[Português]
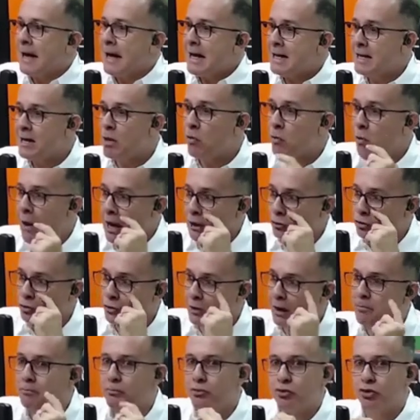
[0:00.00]
e que eu acho
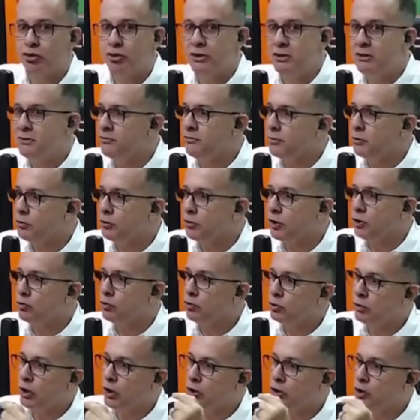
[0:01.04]
que é possível que
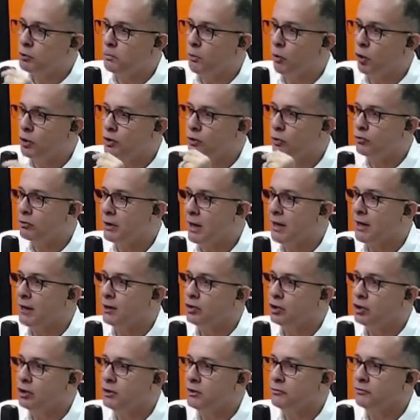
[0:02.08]
no transporte
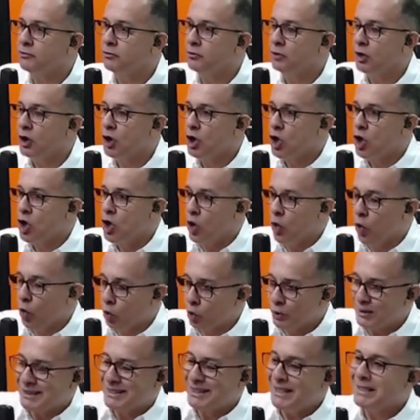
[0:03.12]
alternativo
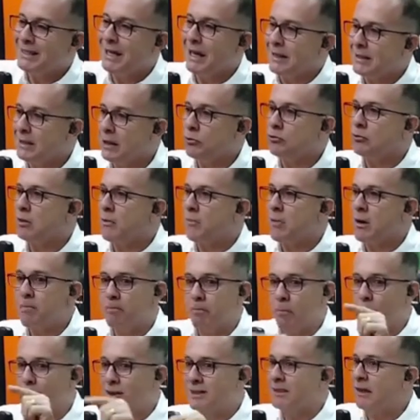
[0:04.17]
o cidadão também
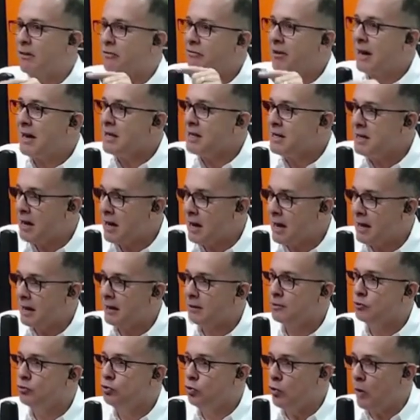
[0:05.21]
possa
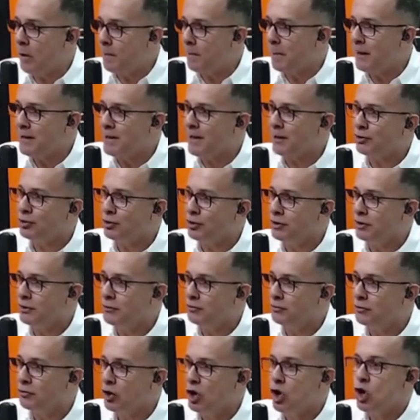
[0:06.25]
avaliar no
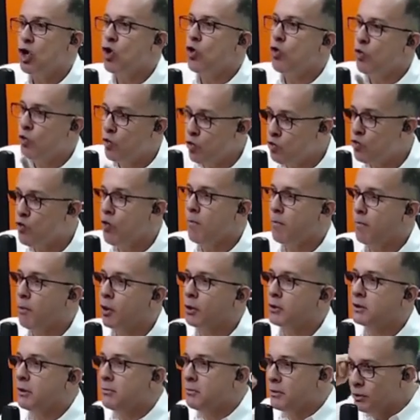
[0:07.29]
aplicativo o
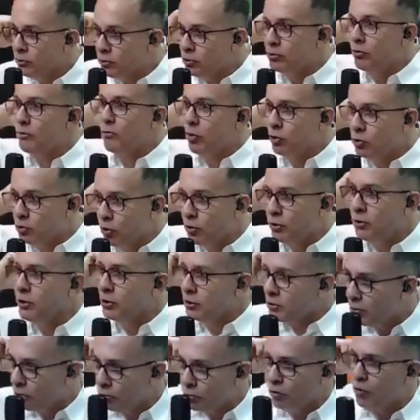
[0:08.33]
comportamento do
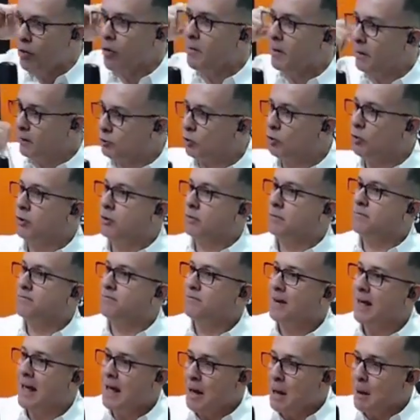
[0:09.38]
motorista e do cobrador,
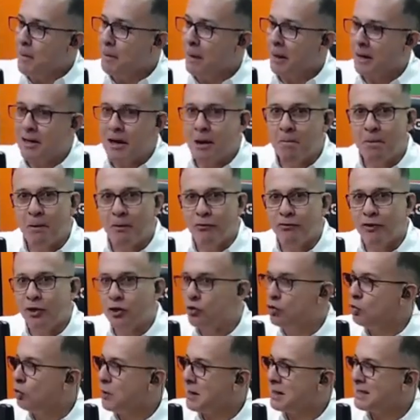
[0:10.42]
para que a
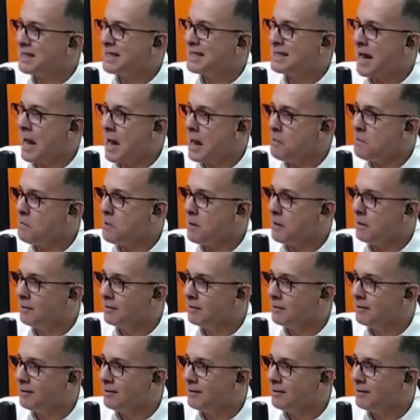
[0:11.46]
prefeitura saiba